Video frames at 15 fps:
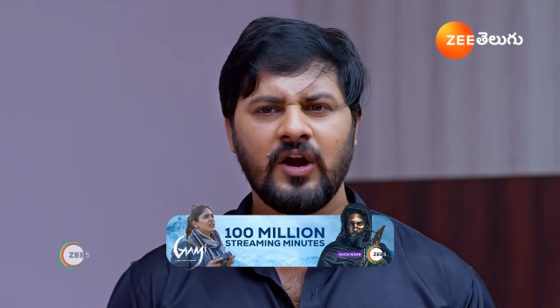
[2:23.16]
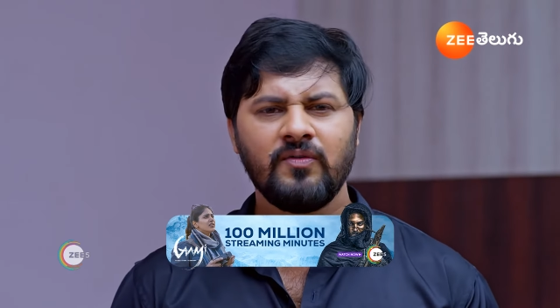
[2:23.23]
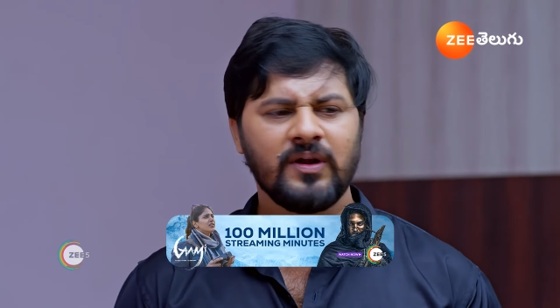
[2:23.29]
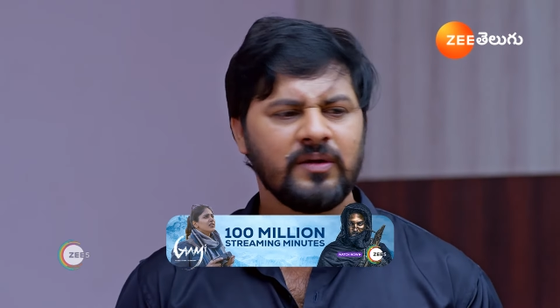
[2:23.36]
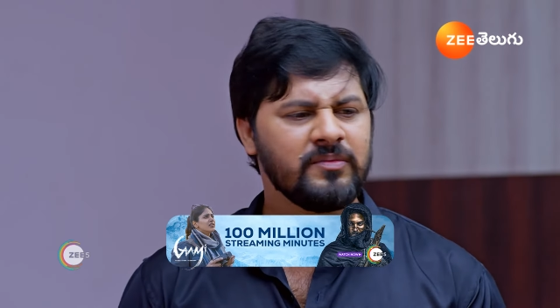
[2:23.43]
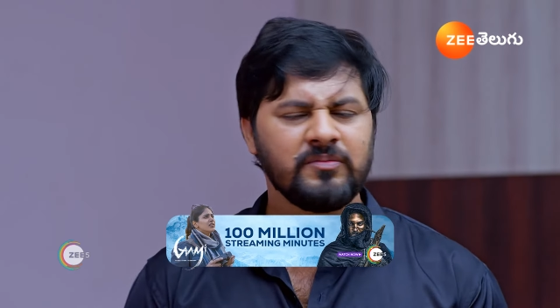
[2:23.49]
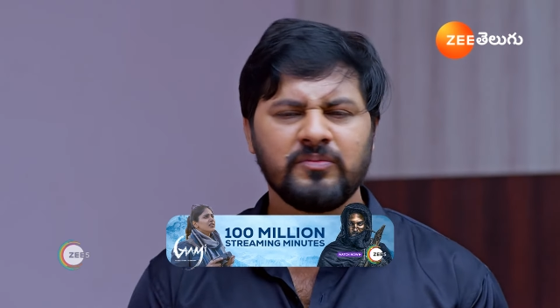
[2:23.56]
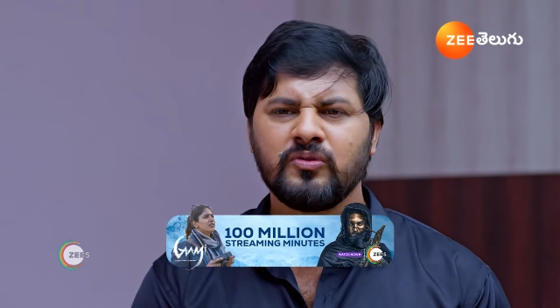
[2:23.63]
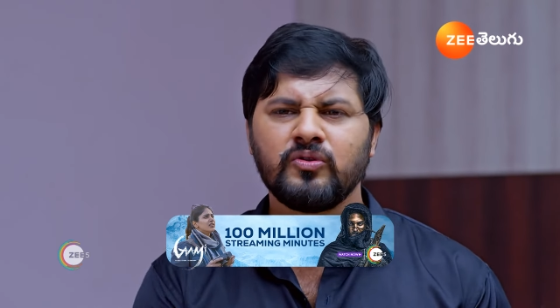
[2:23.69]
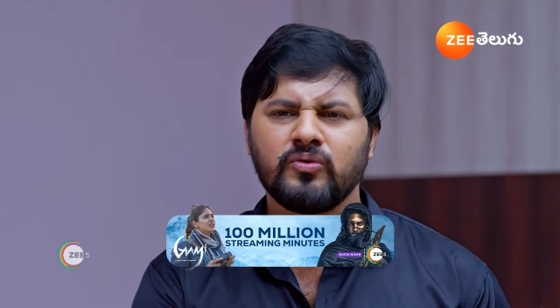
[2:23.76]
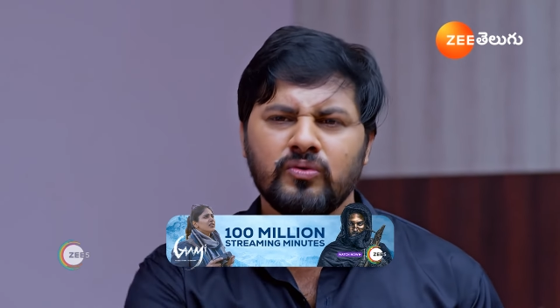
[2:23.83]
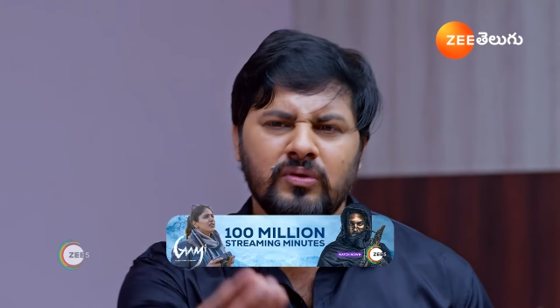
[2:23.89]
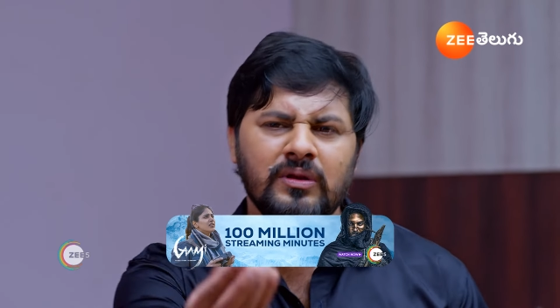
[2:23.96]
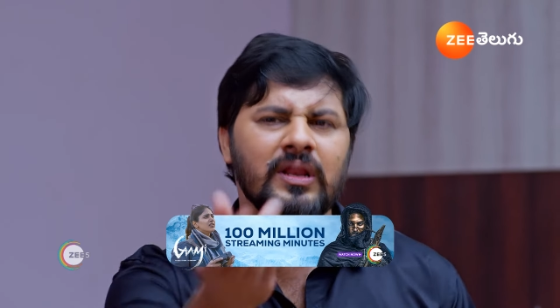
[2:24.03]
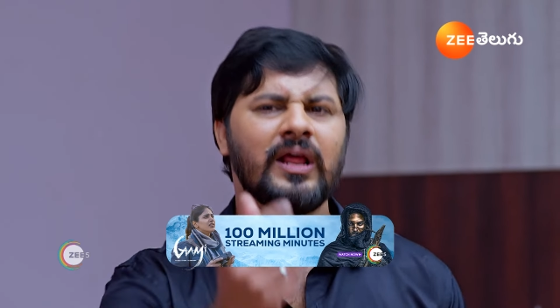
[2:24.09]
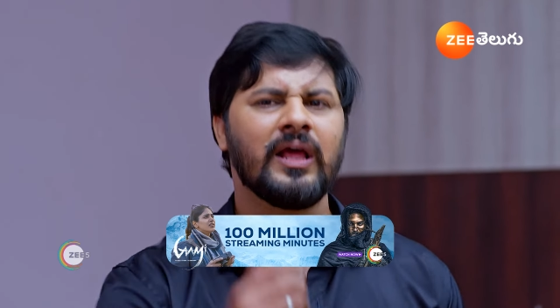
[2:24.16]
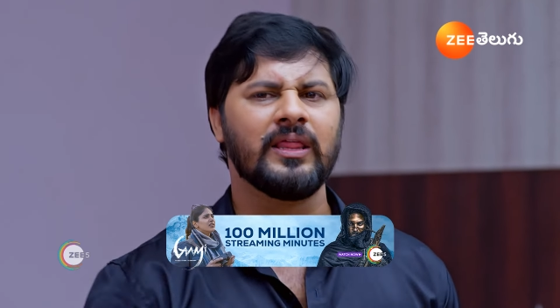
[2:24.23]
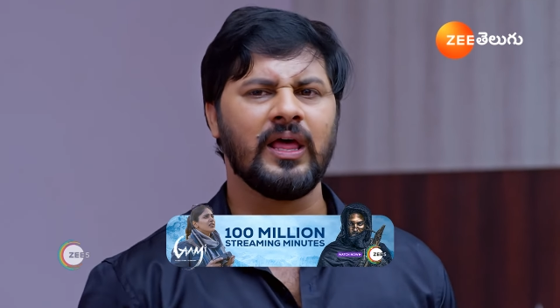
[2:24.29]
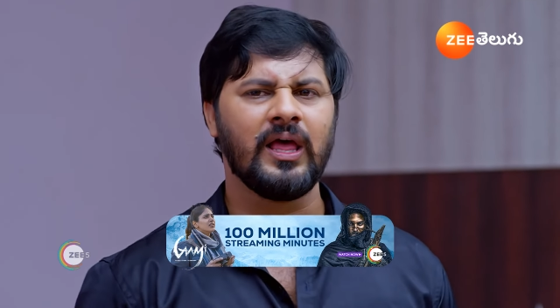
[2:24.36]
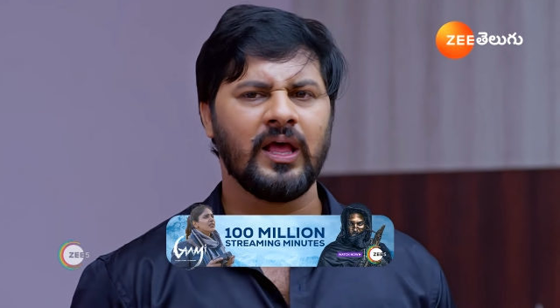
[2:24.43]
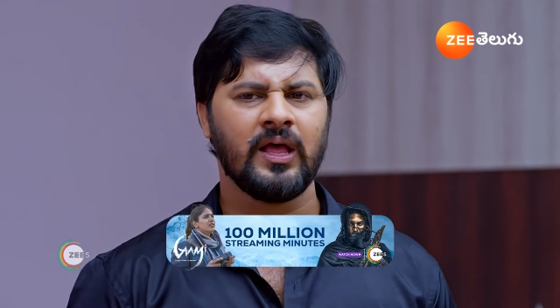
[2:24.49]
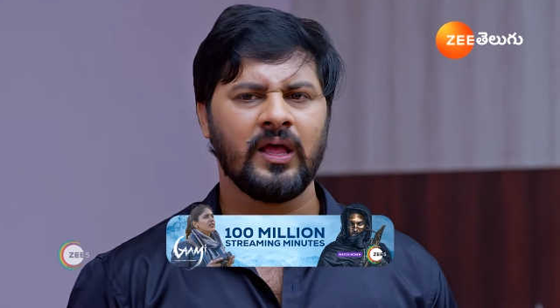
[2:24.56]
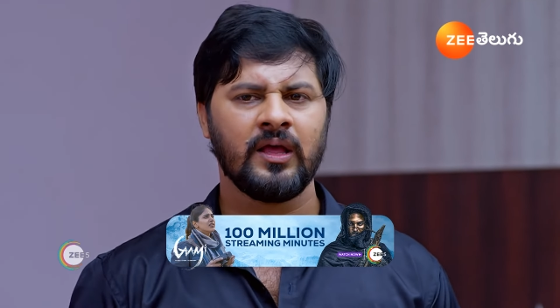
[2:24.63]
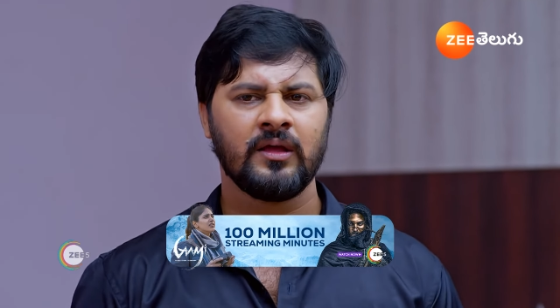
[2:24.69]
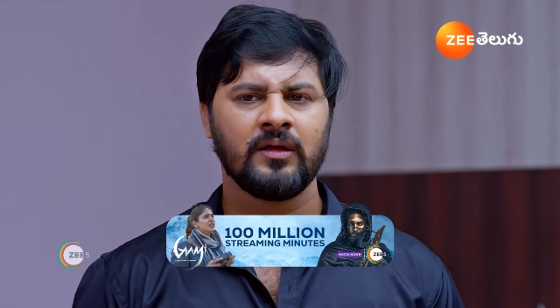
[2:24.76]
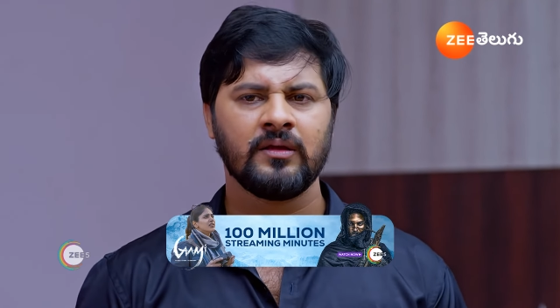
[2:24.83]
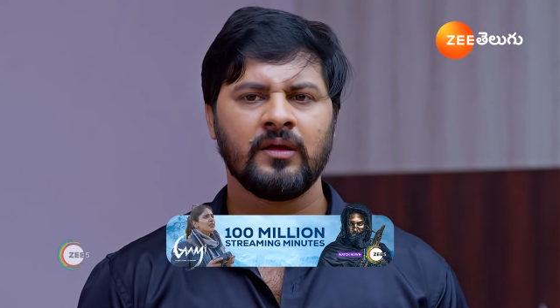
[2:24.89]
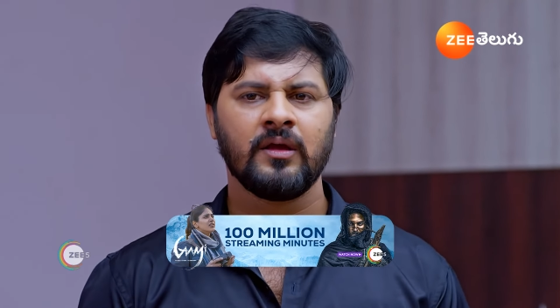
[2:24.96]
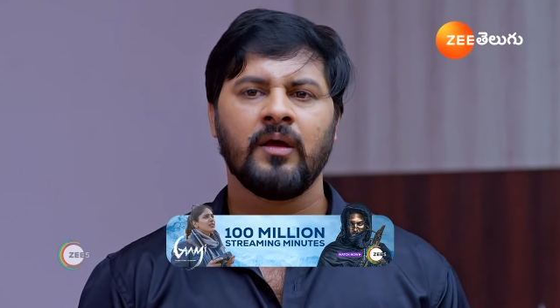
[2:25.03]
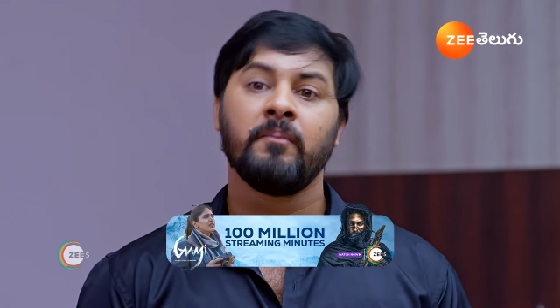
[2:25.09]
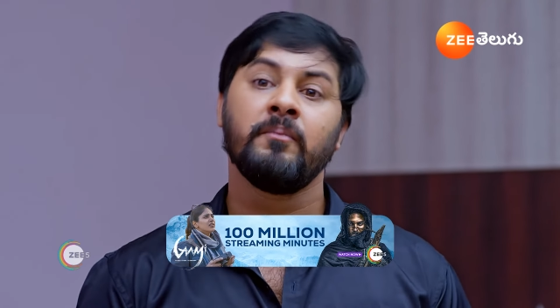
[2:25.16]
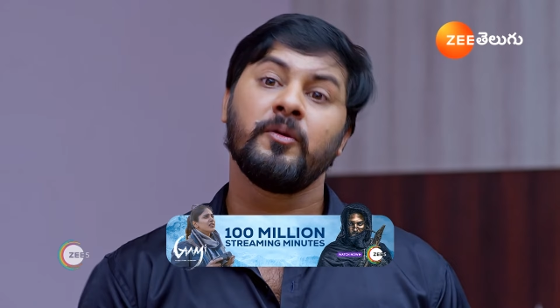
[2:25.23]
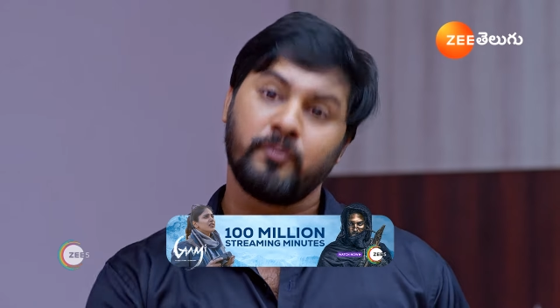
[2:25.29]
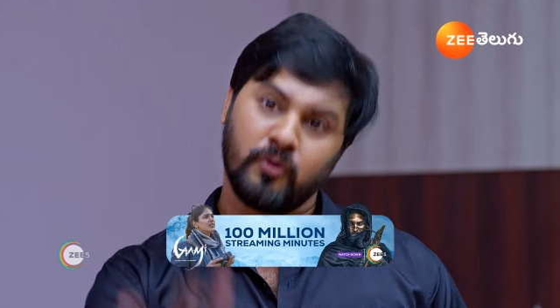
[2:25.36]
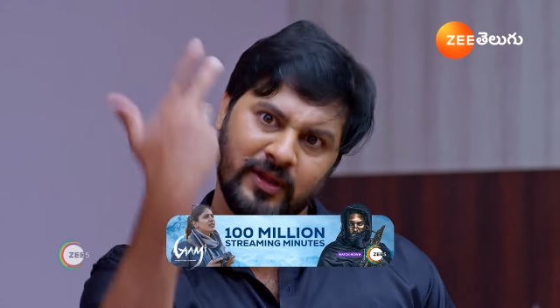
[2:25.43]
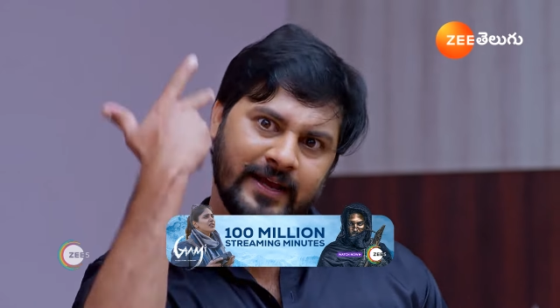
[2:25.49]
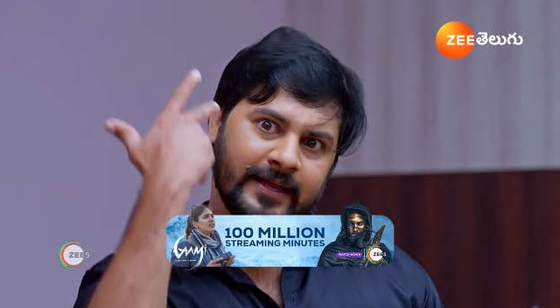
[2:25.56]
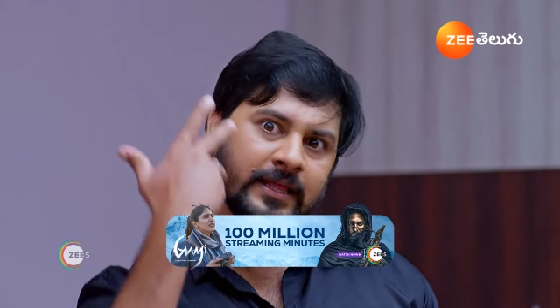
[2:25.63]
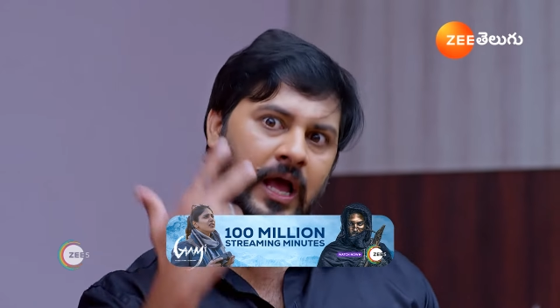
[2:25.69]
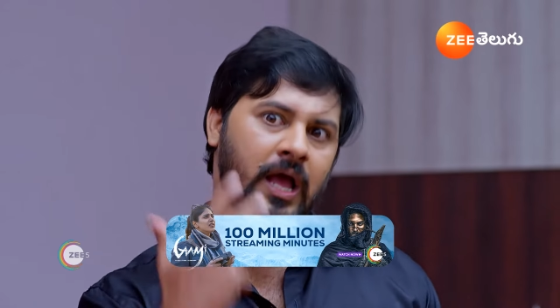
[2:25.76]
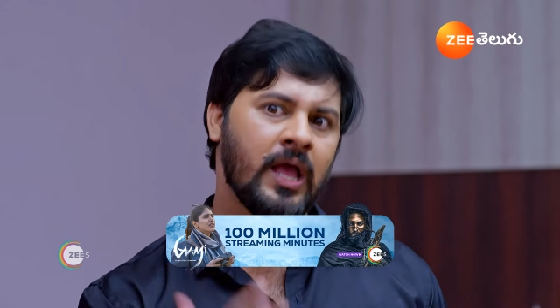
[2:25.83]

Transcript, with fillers: ఆడవాళ్ళు మీ ముందు పిల్లులు కదా మీరు పులి